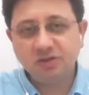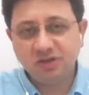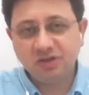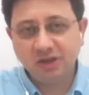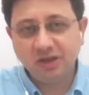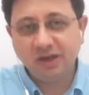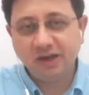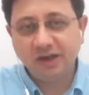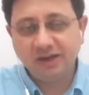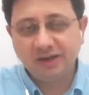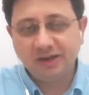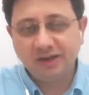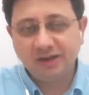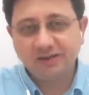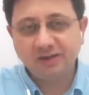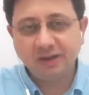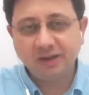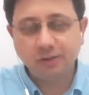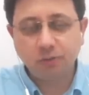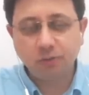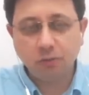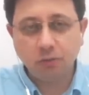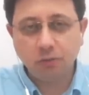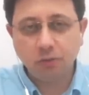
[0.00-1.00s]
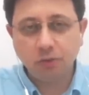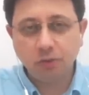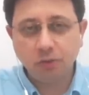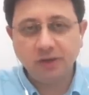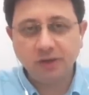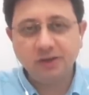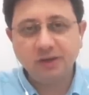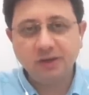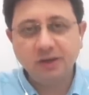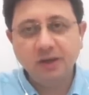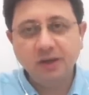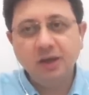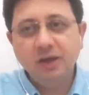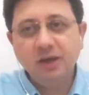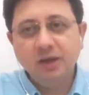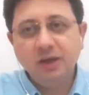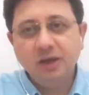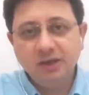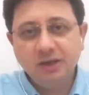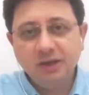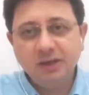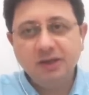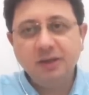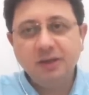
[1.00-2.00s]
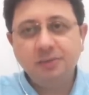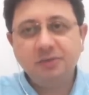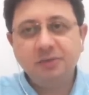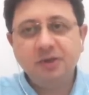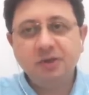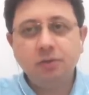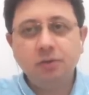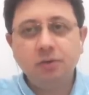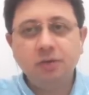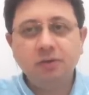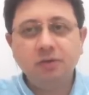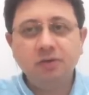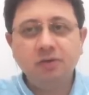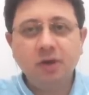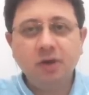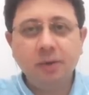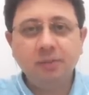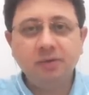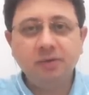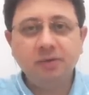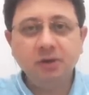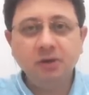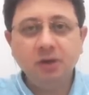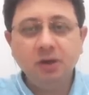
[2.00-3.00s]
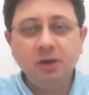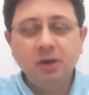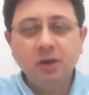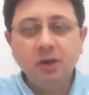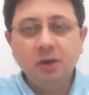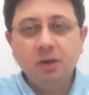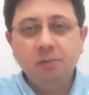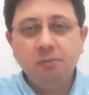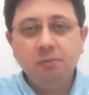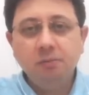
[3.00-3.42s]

şeyler Hisar Oğlar İdlib'de görev yaptı.